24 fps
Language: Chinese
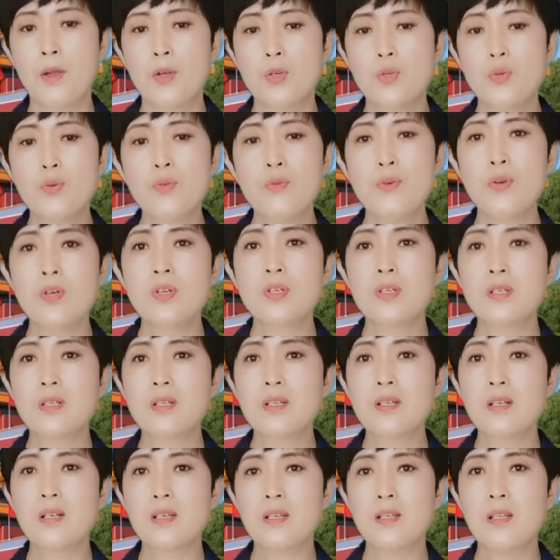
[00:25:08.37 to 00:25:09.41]
中国实
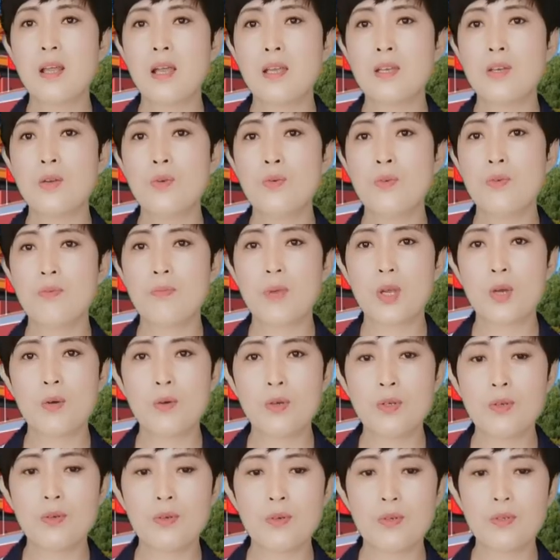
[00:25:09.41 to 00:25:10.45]
行“了一带一路”，美
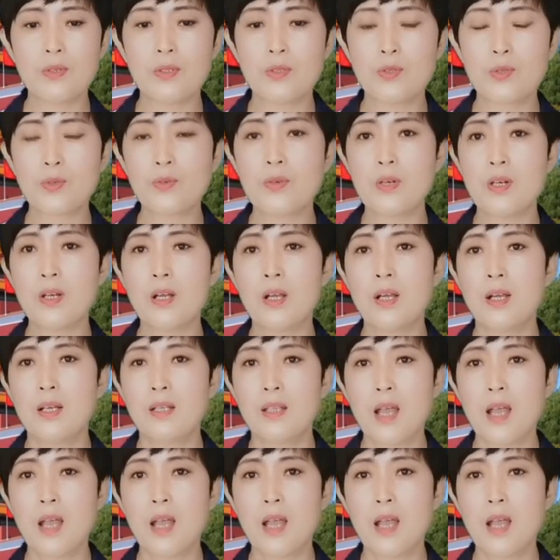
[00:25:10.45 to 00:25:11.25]
国就说